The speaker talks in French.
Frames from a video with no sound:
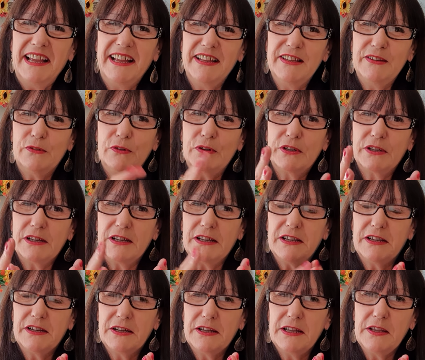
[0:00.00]
Et donc,
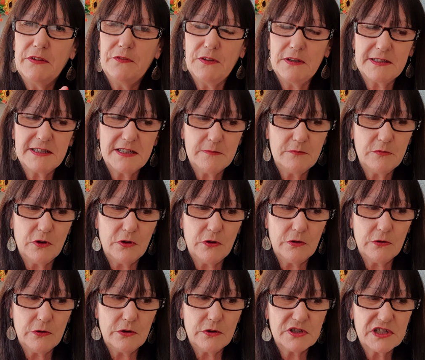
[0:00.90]
euh,
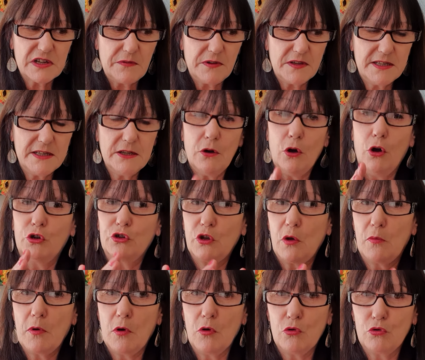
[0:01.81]
effectivement, euh, j'avais dit
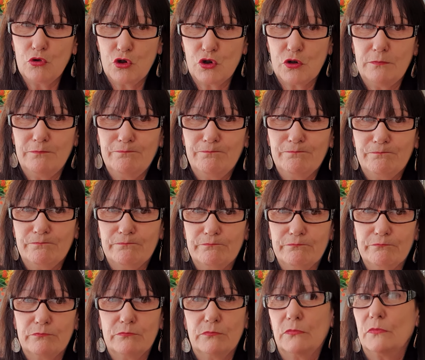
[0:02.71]
Octobre Rouge,
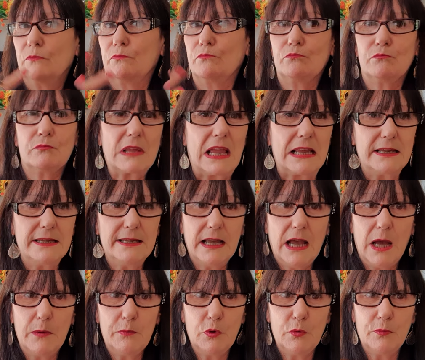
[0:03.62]
il
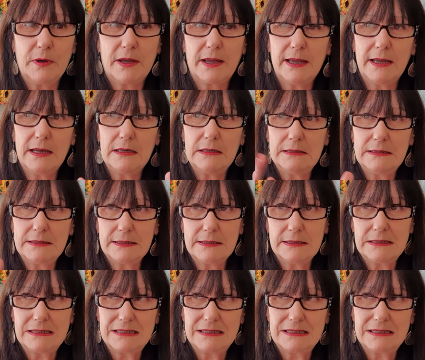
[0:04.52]
y a à peu près